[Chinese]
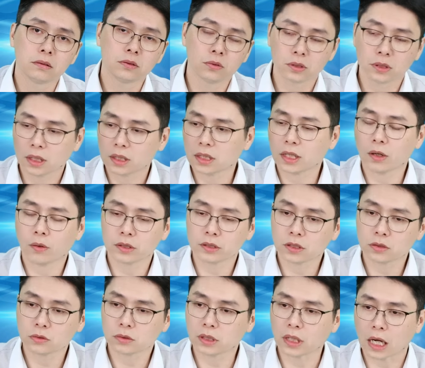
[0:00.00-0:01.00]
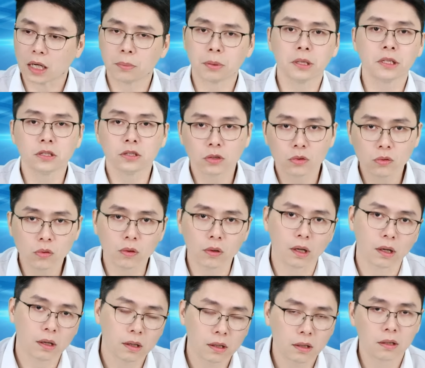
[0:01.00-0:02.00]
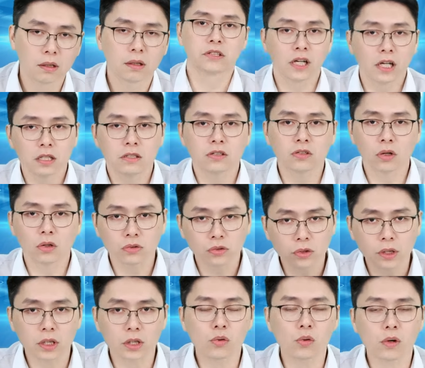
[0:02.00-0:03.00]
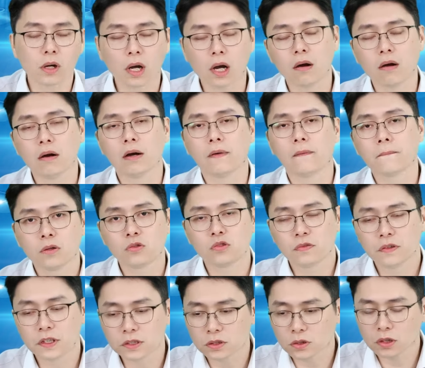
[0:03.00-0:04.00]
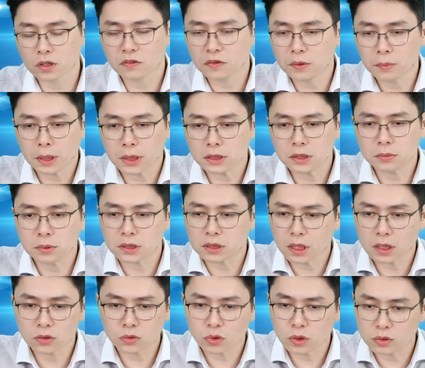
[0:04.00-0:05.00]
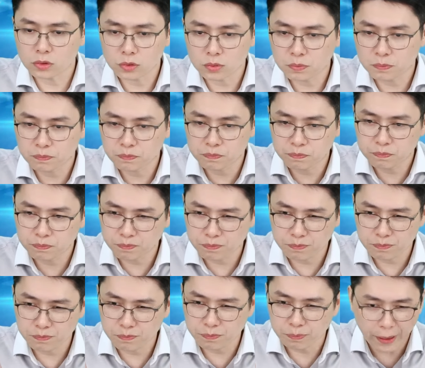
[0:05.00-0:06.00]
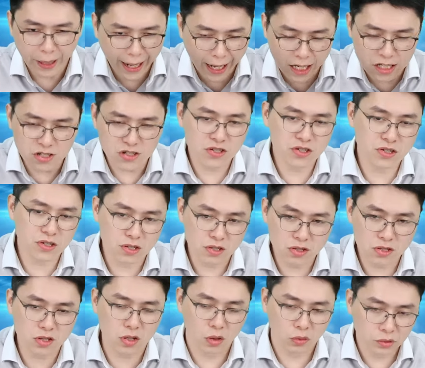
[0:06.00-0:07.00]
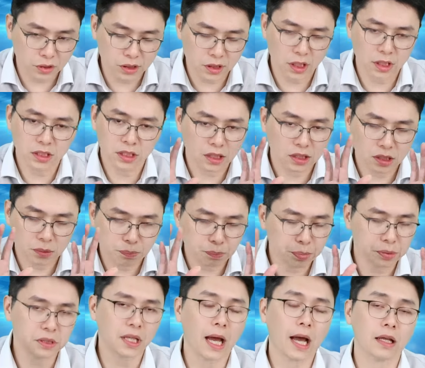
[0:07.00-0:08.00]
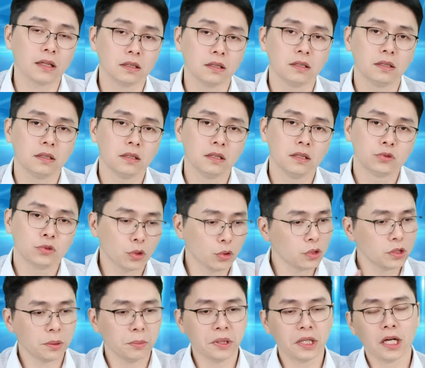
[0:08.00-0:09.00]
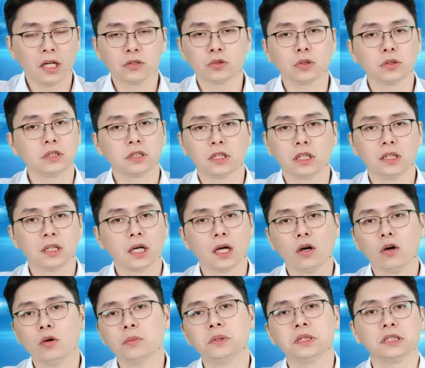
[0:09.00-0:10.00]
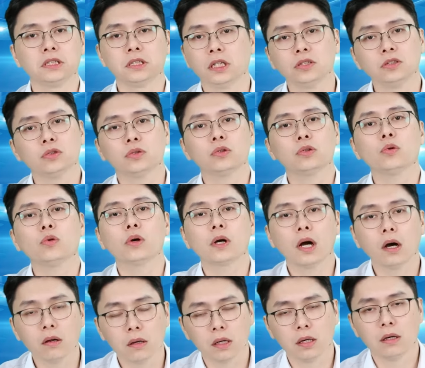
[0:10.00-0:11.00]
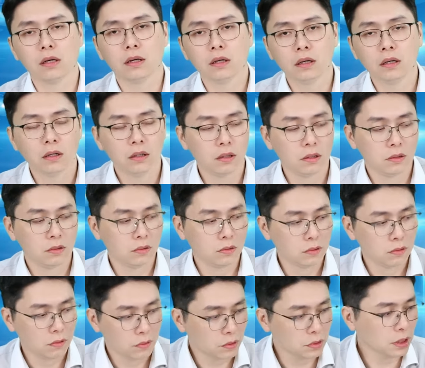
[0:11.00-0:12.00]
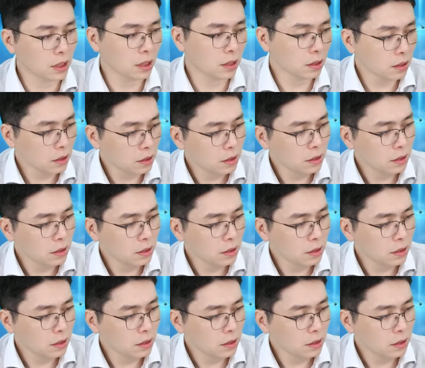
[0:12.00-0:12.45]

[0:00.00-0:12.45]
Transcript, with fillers: 这我常常开玩笑说，打个喷嚏就过了，轻松就可以过高。五分钟的分盘，基本上对于盘市走势的影响是不大的，最多前面那样说几天，大概后面几天就会过高了。我想